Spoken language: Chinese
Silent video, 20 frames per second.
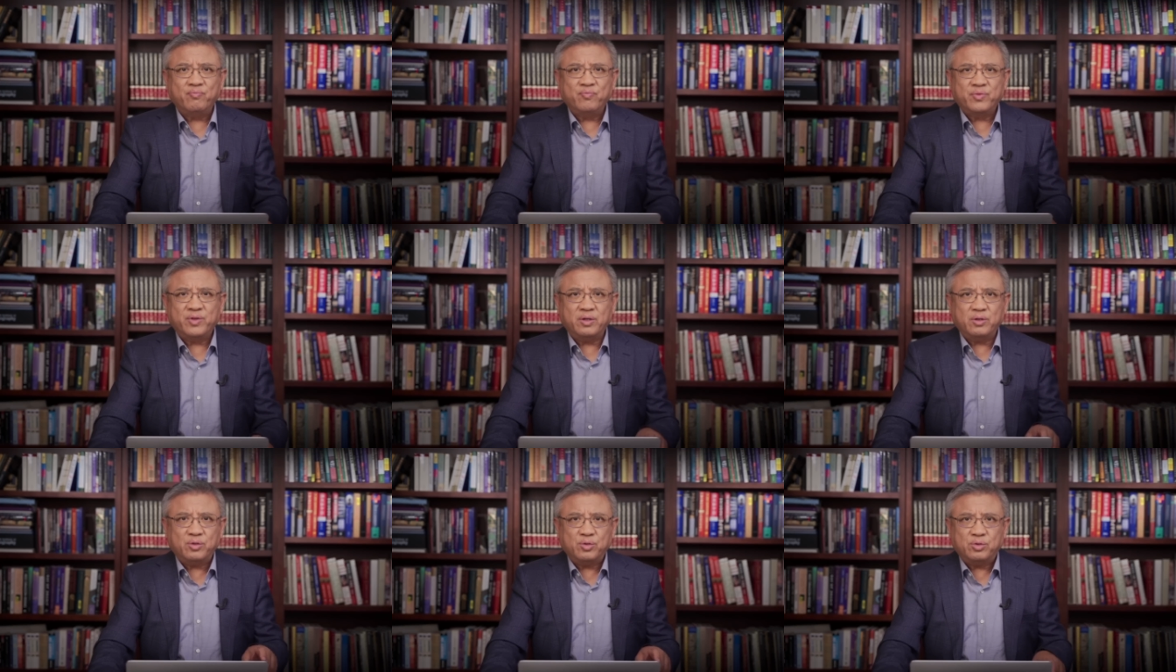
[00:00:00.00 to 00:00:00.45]

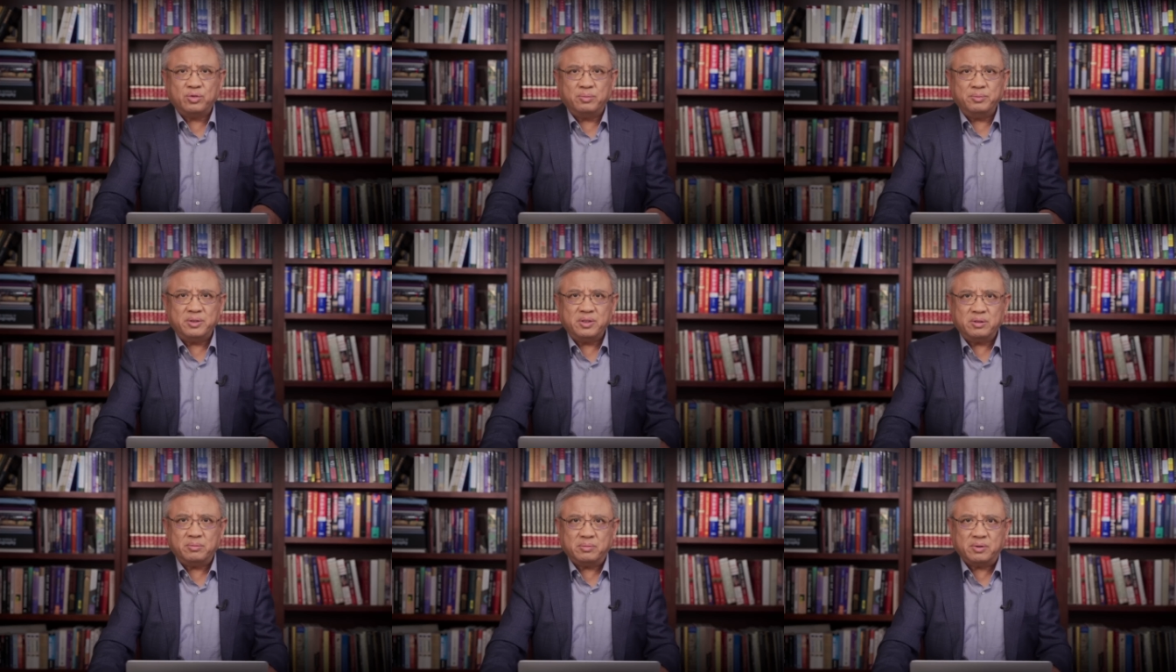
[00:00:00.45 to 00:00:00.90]
这就说
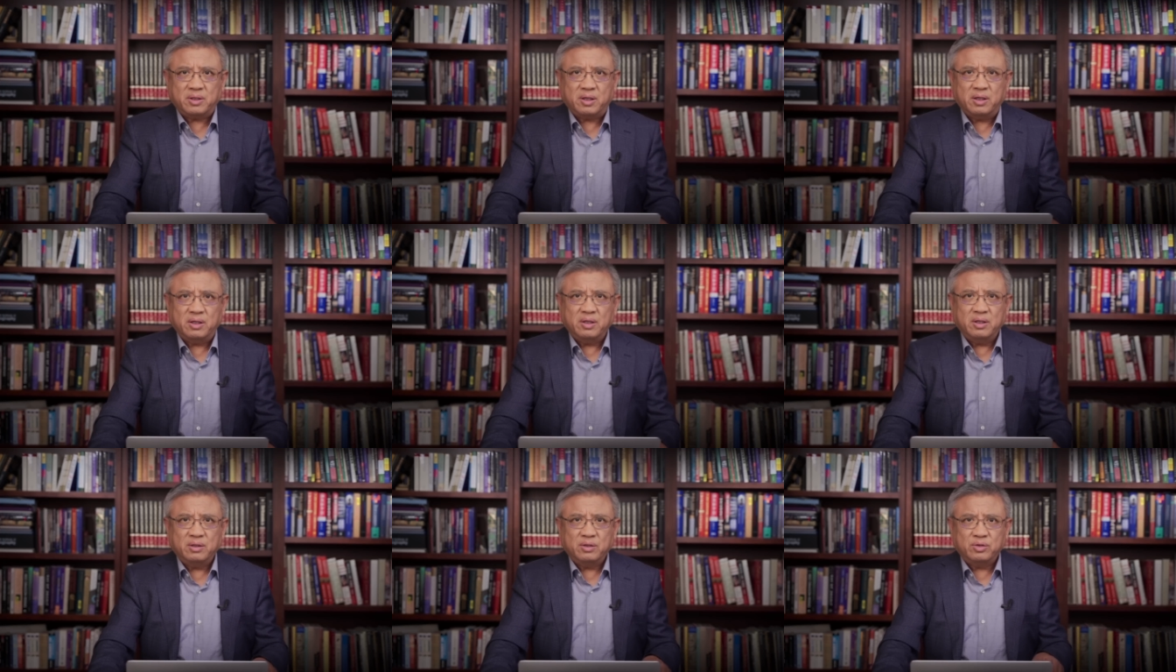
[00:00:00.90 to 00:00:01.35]
明什么呢？
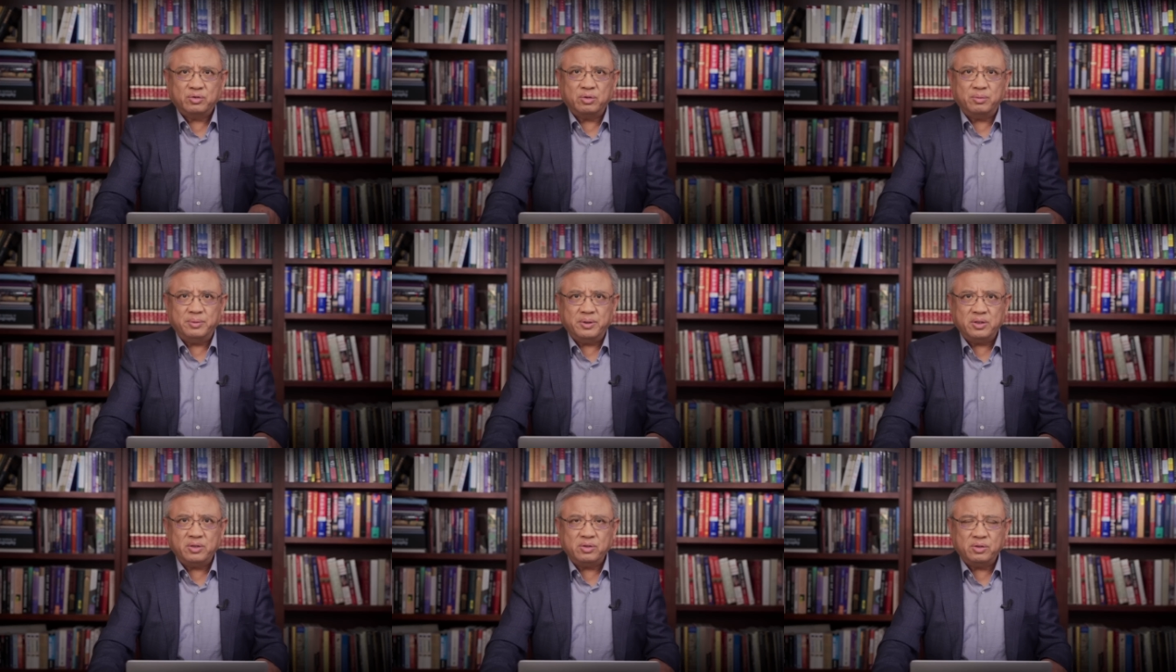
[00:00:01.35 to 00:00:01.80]
说
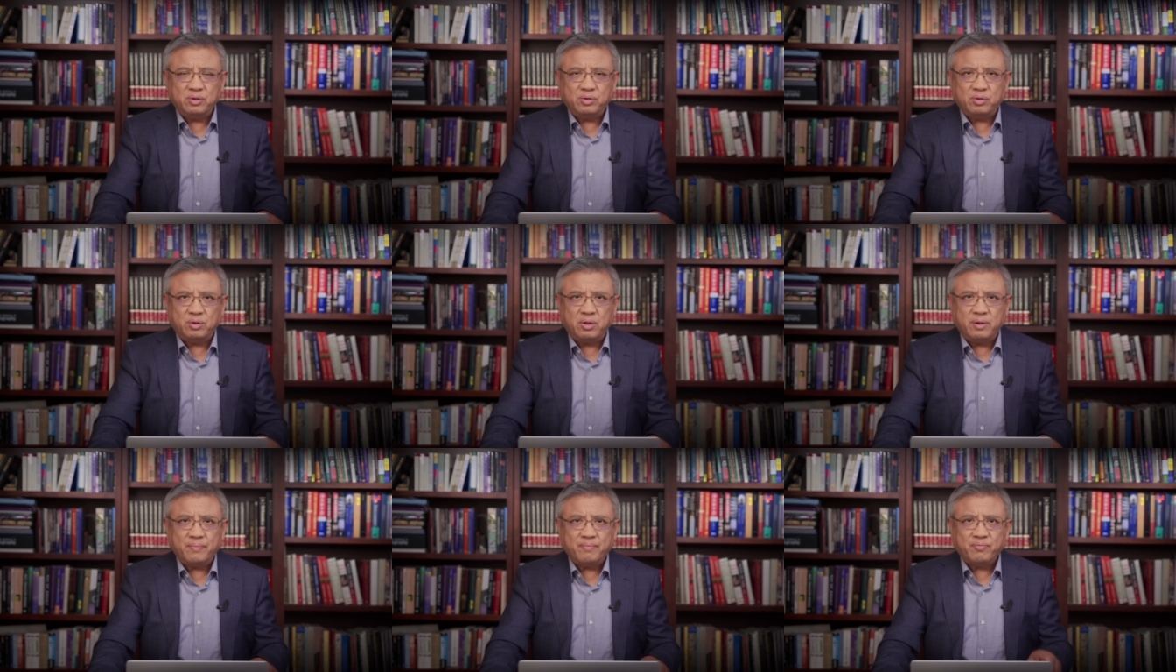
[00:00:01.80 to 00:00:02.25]
明就是
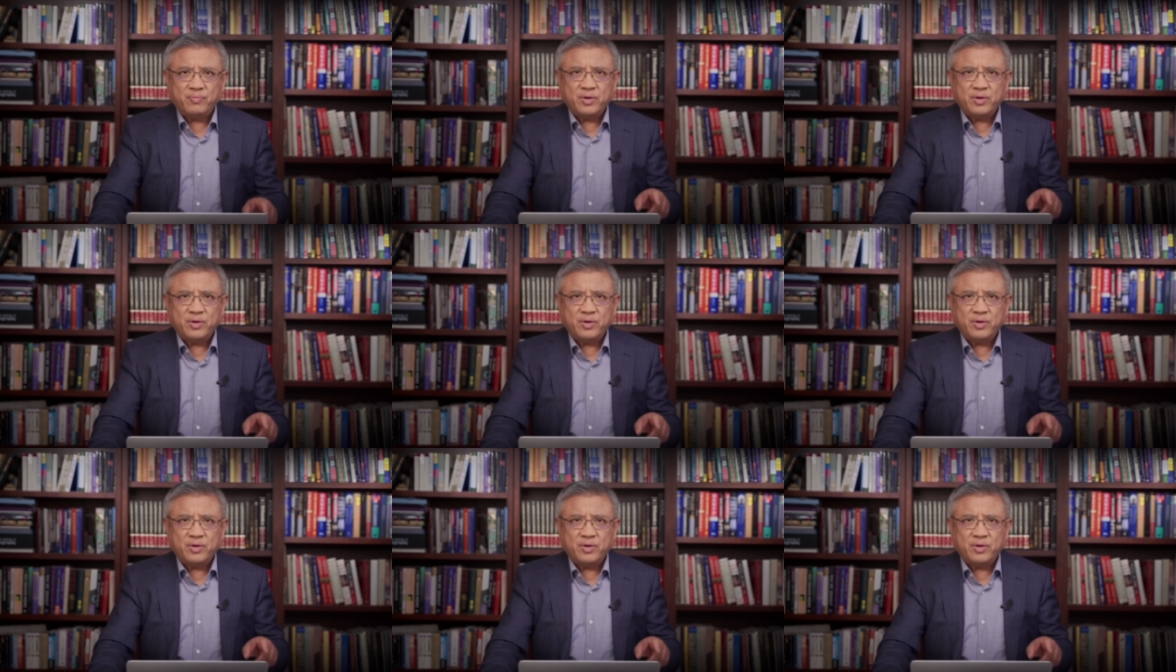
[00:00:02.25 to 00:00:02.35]
说，